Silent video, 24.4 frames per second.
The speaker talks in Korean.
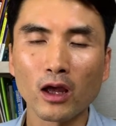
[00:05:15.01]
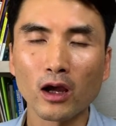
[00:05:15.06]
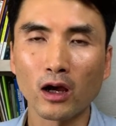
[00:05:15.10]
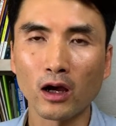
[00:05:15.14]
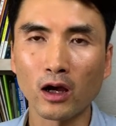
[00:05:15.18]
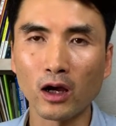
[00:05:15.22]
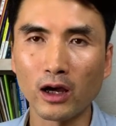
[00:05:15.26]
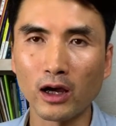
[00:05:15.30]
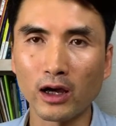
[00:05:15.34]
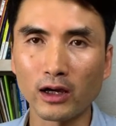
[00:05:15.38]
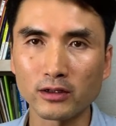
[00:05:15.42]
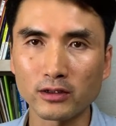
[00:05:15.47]

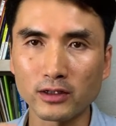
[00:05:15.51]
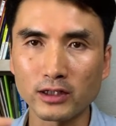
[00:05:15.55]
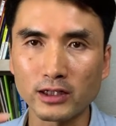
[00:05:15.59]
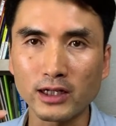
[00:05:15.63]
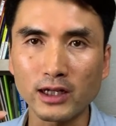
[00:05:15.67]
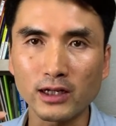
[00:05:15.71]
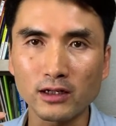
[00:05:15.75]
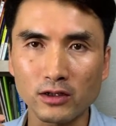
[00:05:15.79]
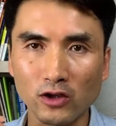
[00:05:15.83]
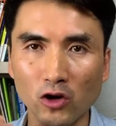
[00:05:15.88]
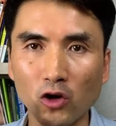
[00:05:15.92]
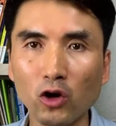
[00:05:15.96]
아,
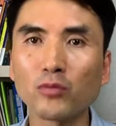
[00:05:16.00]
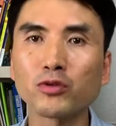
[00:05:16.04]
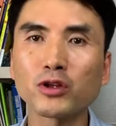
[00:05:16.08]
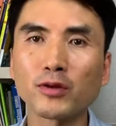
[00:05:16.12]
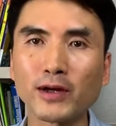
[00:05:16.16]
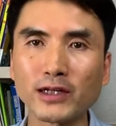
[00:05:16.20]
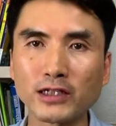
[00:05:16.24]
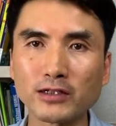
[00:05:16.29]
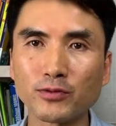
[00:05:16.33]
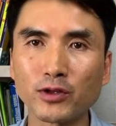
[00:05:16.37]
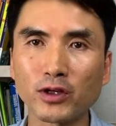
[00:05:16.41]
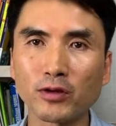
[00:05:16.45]
그냥 결론부터
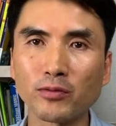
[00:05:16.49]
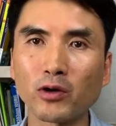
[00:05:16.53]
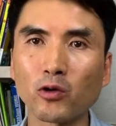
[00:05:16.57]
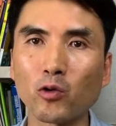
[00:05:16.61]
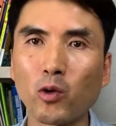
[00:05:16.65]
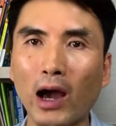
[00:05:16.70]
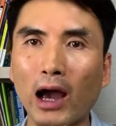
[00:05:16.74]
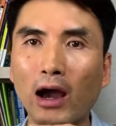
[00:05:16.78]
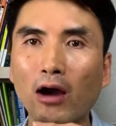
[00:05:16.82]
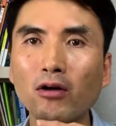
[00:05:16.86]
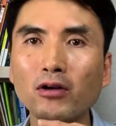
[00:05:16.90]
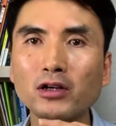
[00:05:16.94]
말씀드리면
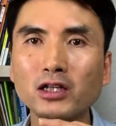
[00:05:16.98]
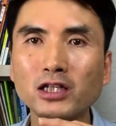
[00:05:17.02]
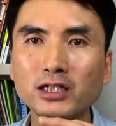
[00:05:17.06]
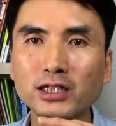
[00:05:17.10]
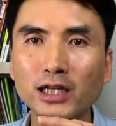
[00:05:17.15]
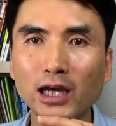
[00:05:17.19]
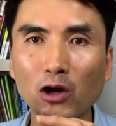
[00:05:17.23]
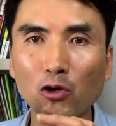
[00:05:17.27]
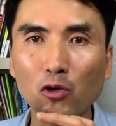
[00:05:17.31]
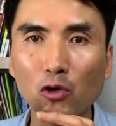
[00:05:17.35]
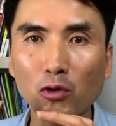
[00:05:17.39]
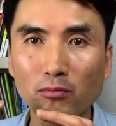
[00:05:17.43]
과거
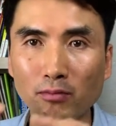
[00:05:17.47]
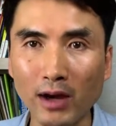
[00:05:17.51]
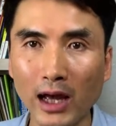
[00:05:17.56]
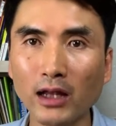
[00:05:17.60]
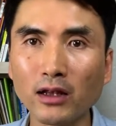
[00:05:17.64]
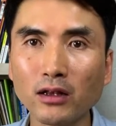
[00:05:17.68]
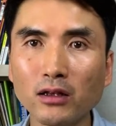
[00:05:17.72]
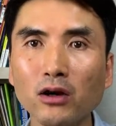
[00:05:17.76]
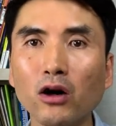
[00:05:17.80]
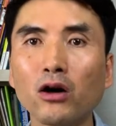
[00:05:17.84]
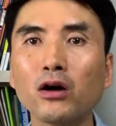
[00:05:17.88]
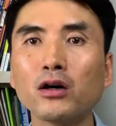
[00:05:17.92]

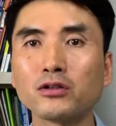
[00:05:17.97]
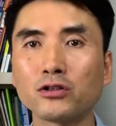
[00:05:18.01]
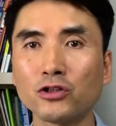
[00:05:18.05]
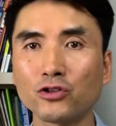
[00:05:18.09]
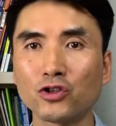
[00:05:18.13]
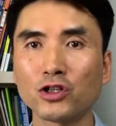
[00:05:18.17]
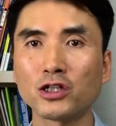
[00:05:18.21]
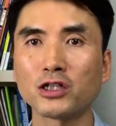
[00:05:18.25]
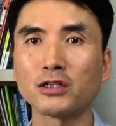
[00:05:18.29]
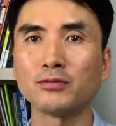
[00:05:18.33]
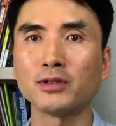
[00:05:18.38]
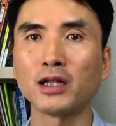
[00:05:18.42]
시제하고만 쓸
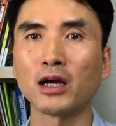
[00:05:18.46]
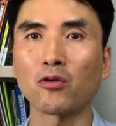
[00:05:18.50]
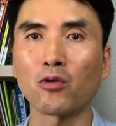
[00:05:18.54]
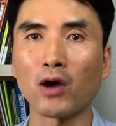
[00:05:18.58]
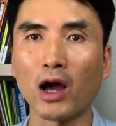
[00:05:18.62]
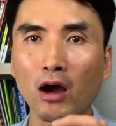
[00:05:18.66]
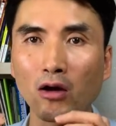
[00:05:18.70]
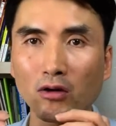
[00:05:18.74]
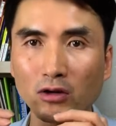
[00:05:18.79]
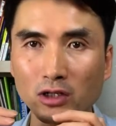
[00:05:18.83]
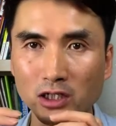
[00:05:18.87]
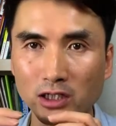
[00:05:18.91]
수 있습니다.
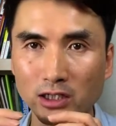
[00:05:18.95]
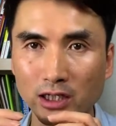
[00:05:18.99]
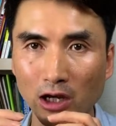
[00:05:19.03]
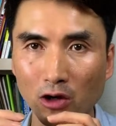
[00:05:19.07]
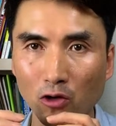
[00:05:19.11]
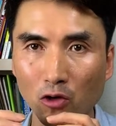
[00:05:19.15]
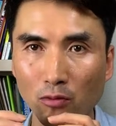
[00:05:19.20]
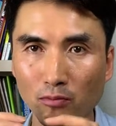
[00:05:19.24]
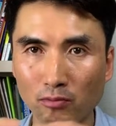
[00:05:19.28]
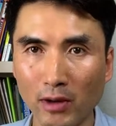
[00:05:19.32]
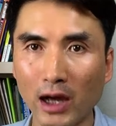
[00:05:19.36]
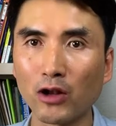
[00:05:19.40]
과거
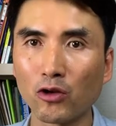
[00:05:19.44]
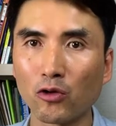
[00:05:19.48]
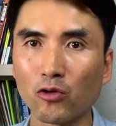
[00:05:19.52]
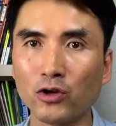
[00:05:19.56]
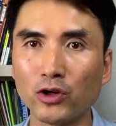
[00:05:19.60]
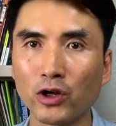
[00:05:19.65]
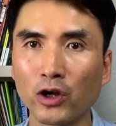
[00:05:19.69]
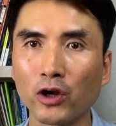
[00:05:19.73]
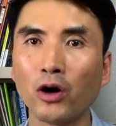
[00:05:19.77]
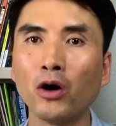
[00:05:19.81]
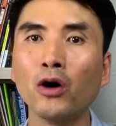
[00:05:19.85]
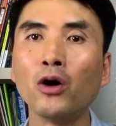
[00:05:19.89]
시제하고만
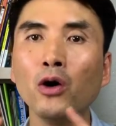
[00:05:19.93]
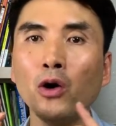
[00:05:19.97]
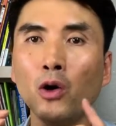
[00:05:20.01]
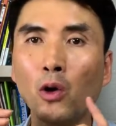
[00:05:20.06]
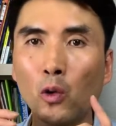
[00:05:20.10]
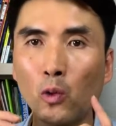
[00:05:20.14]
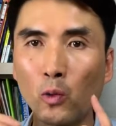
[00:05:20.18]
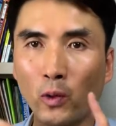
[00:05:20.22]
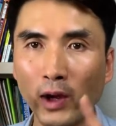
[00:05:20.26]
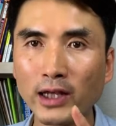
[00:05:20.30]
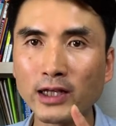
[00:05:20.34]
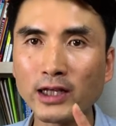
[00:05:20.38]
어울려요.
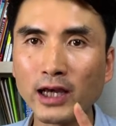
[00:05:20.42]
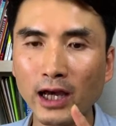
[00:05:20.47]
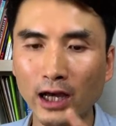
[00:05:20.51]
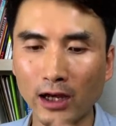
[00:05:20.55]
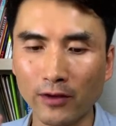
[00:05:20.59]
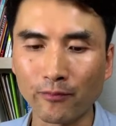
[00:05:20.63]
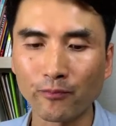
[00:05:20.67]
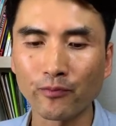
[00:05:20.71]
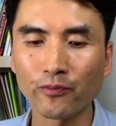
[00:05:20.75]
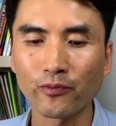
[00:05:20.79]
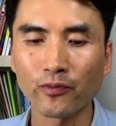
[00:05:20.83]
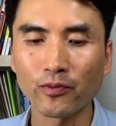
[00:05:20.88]

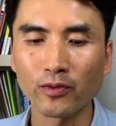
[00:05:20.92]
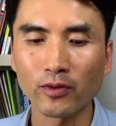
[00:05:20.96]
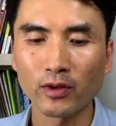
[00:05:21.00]
왜냐?